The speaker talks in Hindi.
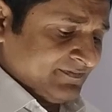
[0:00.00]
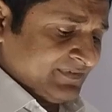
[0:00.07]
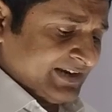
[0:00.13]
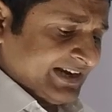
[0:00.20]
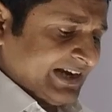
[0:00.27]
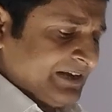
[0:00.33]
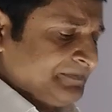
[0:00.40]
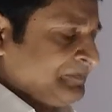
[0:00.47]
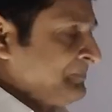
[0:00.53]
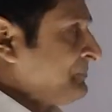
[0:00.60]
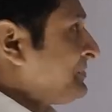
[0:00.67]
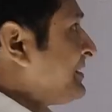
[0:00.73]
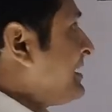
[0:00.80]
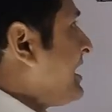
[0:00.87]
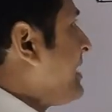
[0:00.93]
ठीक है
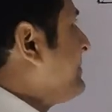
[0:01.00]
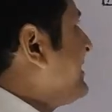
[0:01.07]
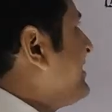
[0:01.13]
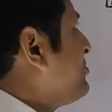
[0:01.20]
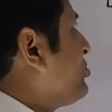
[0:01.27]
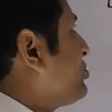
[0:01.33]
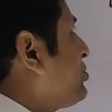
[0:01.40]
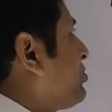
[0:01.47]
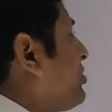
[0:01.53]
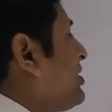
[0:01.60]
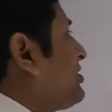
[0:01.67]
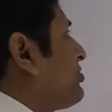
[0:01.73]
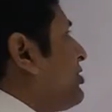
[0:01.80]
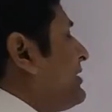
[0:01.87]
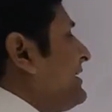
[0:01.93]
अब ये
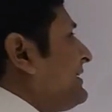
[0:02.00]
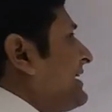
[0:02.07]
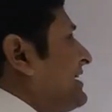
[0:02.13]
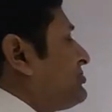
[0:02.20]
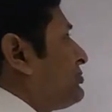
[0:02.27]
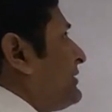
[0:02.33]
नोटोकॉड कॉडेटा जो